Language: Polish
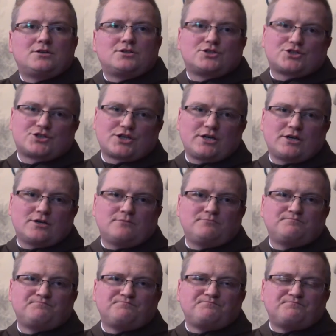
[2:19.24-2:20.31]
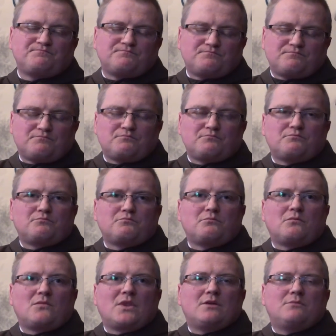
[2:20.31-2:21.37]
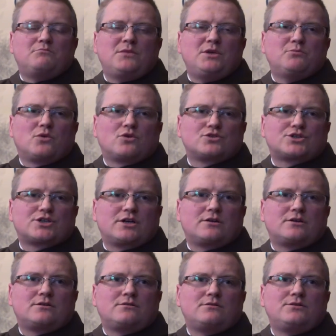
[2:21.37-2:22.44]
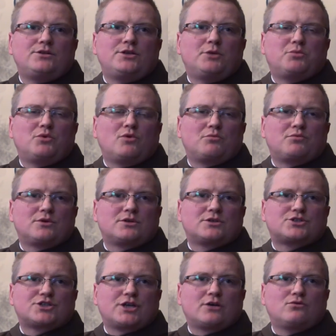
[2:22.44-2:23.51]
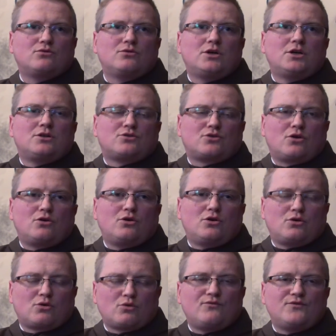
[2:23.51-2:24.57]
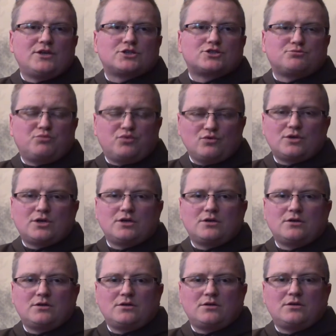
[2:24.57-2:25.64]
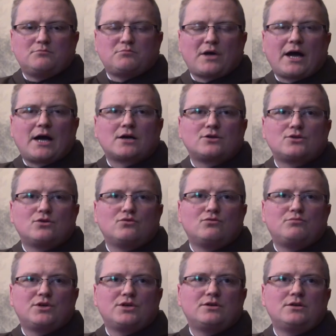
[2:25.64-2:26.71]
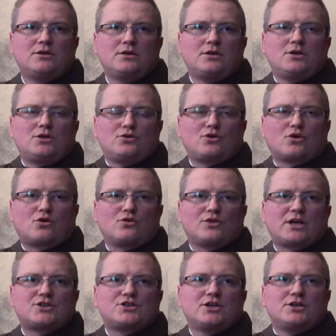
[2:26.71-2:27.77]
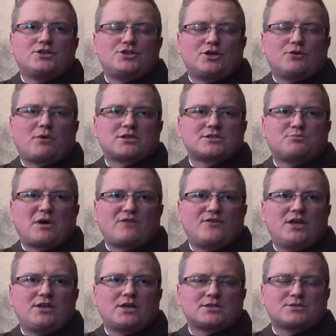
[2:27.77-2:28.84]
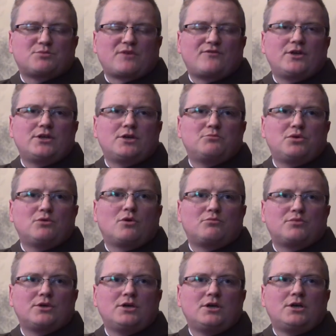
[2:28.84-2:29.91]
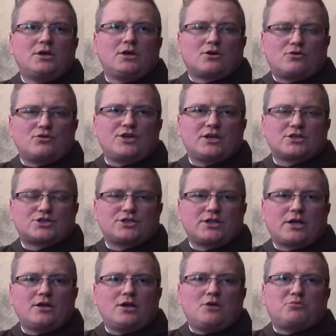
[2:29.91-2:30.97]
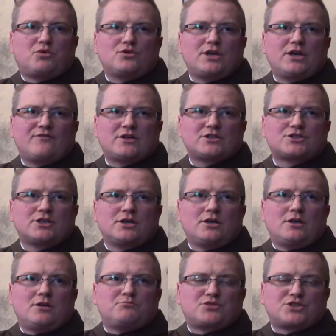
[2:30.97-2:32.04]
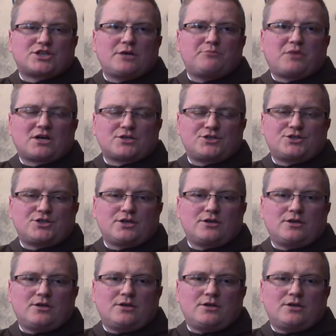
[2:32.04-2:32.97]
że mimo że nie byłoby grzechu, to również Bóg pragnąłby dokonać dzieła zbawienia. Zbawienie byłoby konieczne, ponieważ przepaść,